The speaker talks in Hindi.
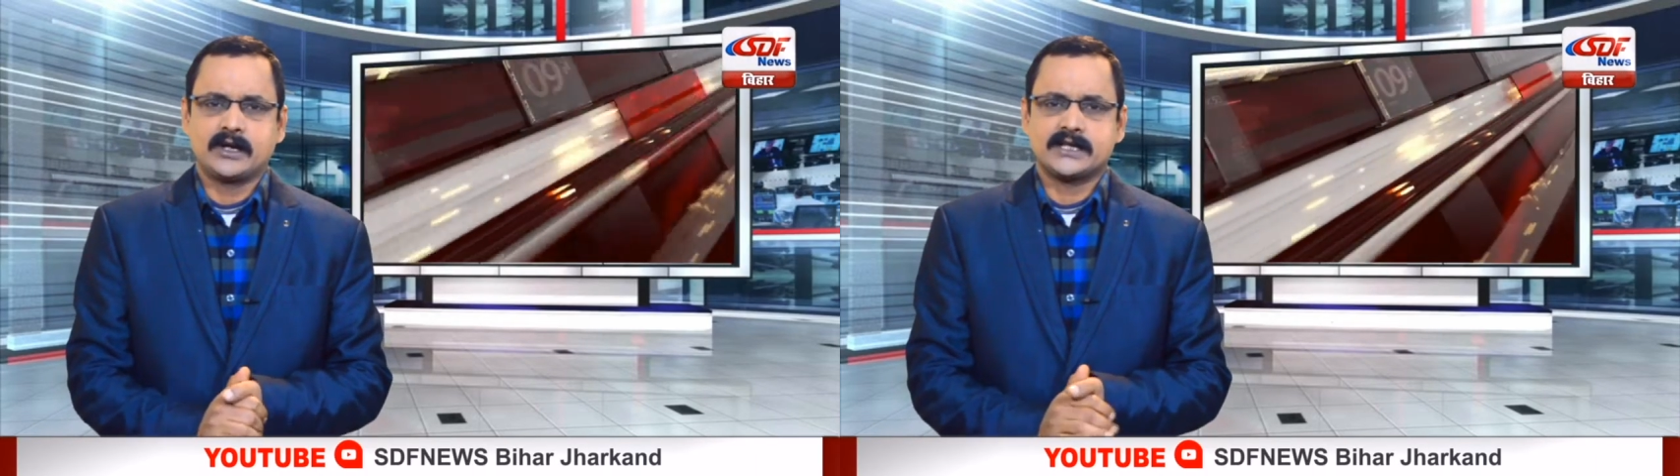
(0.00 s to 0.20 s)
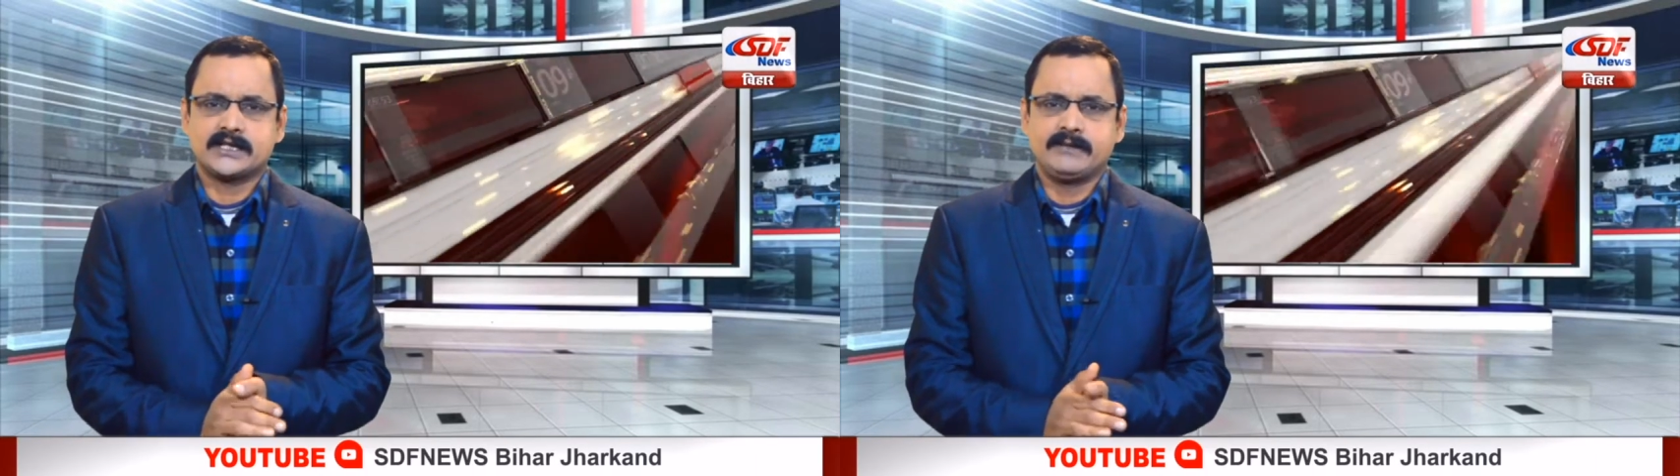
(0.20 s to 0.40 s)

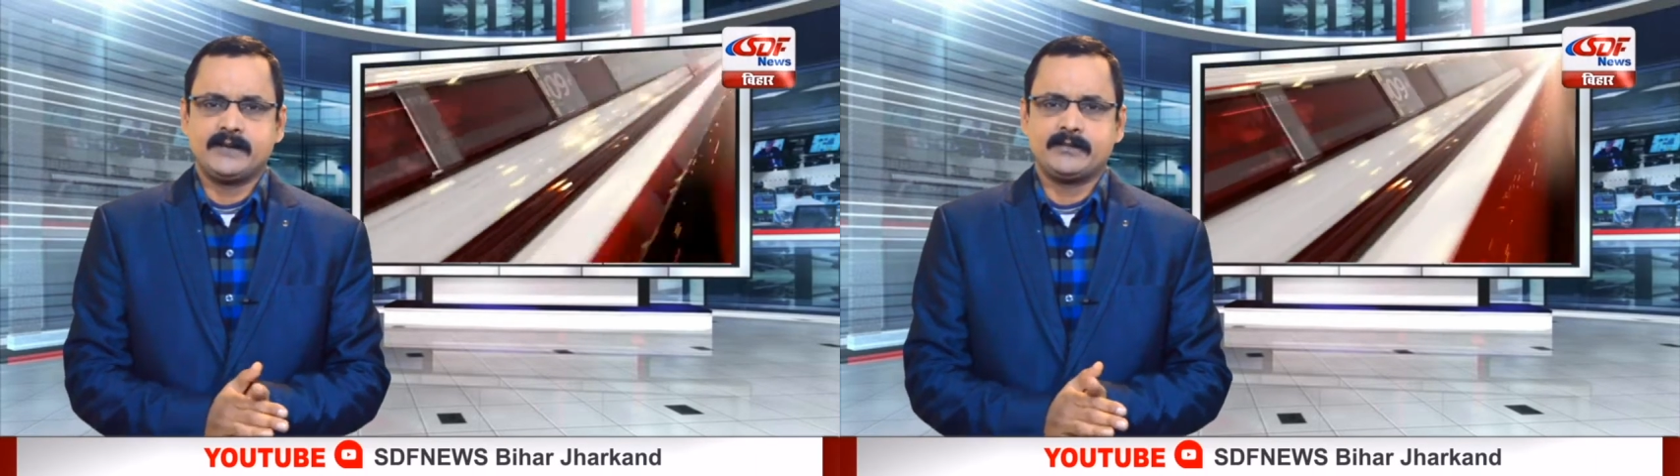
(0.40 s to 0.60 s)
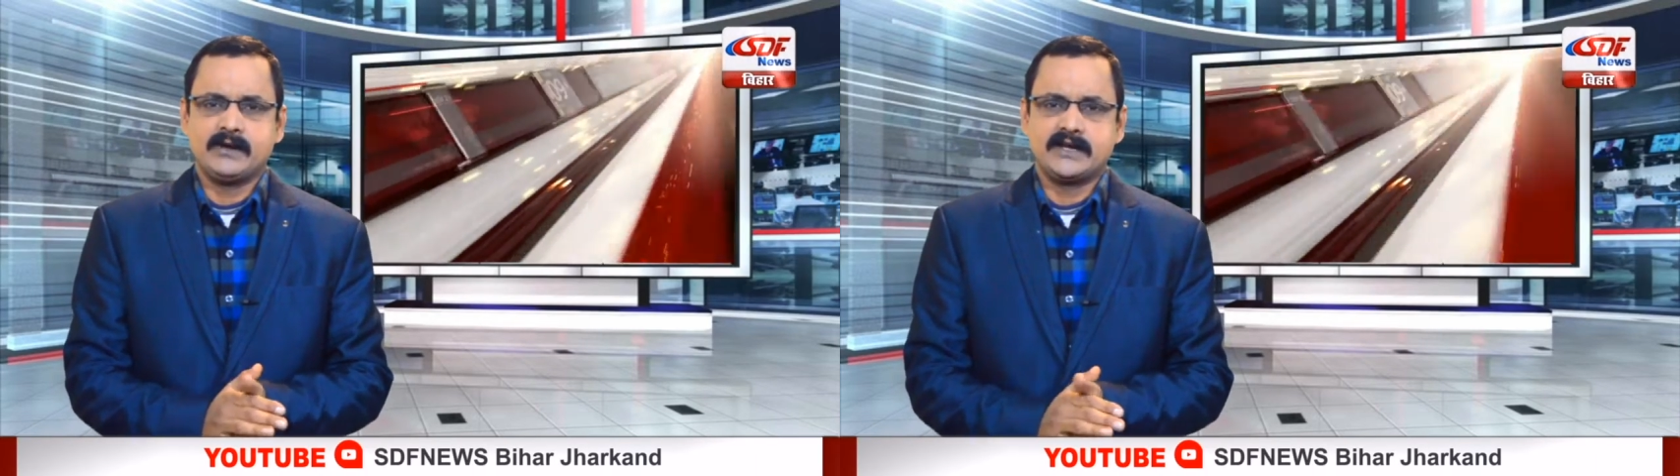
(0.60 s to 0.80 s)
के
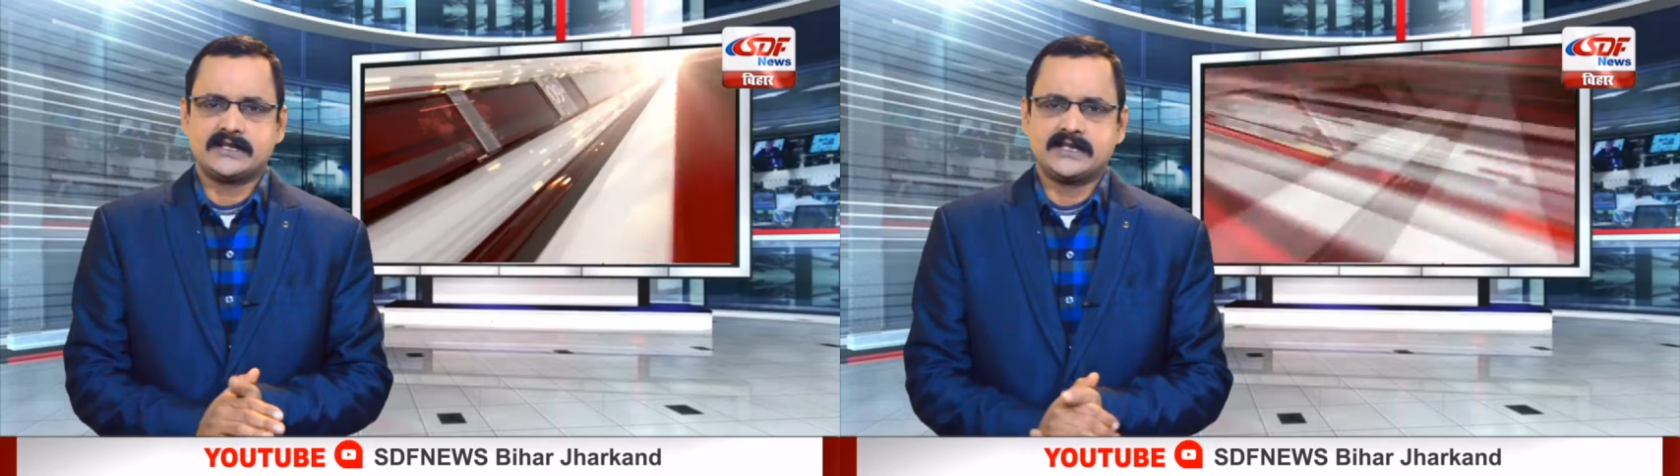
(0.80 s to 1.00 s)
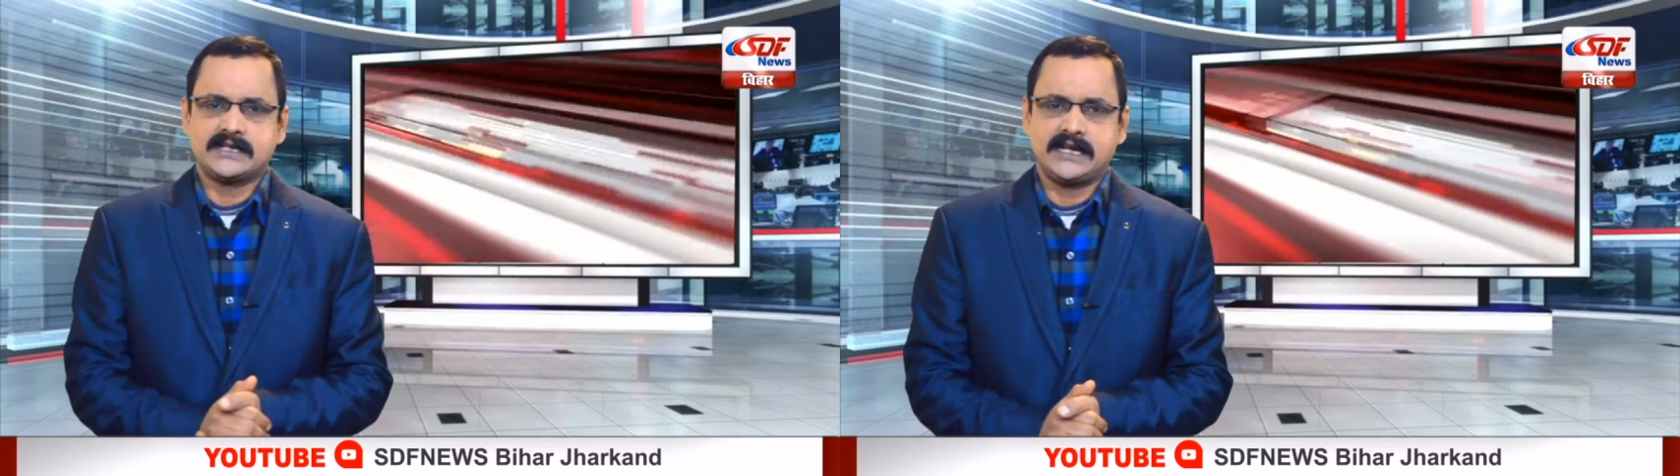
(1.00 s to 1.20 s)
समीप
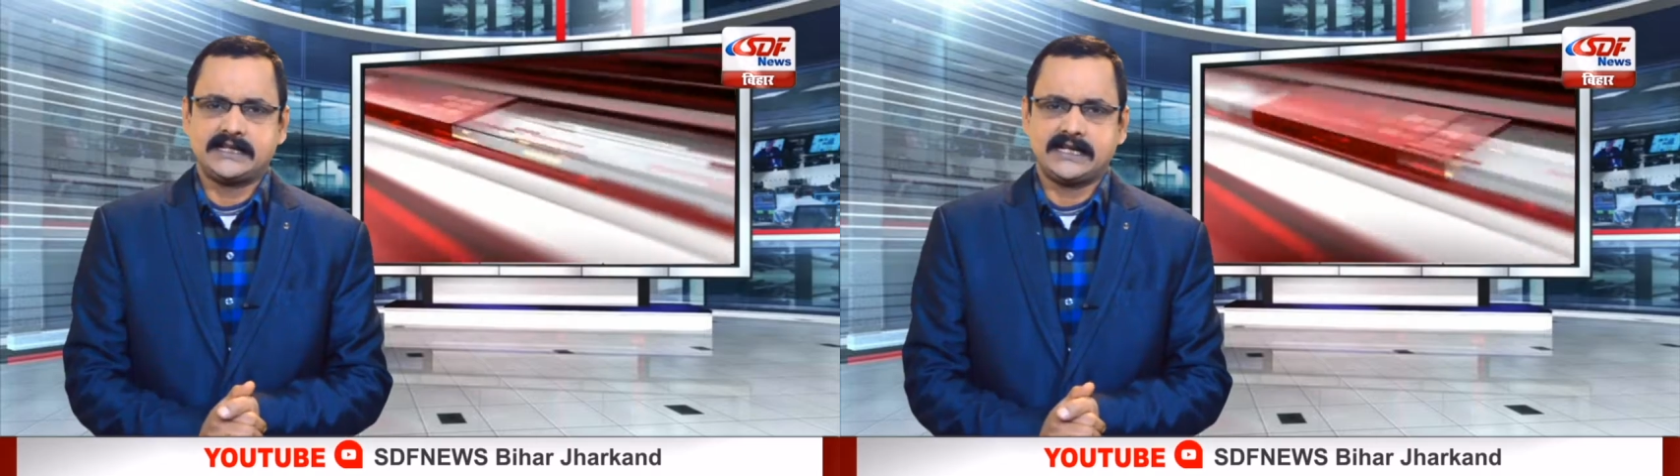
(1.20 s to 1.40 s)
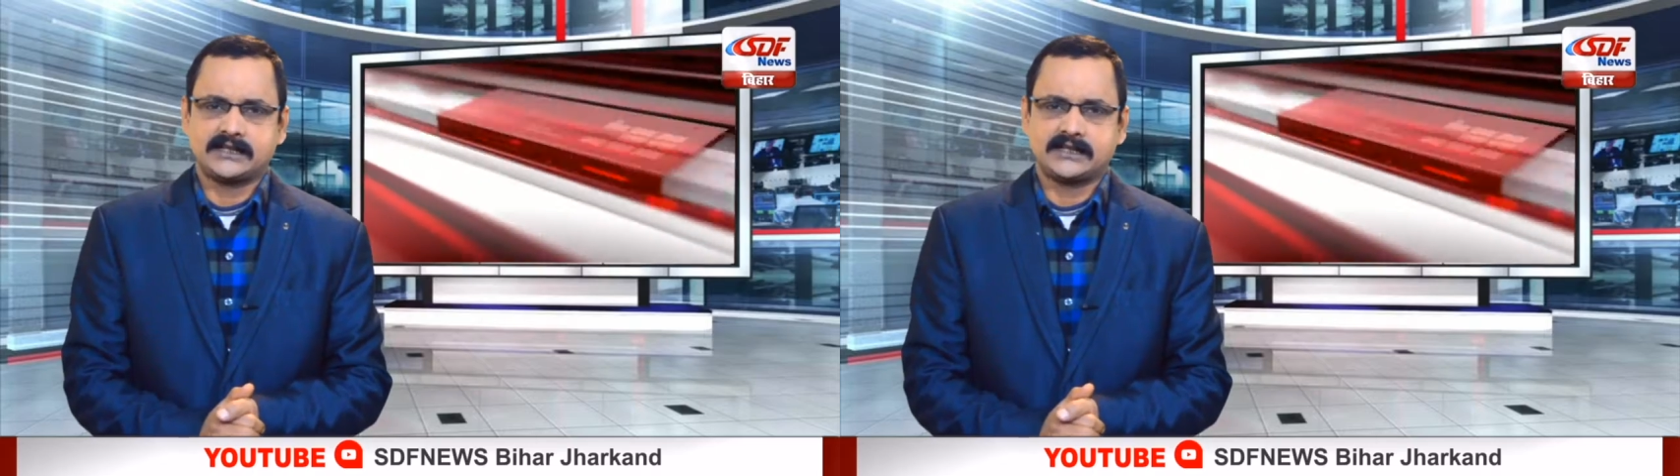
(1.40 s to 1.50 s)
मवेशी से लादा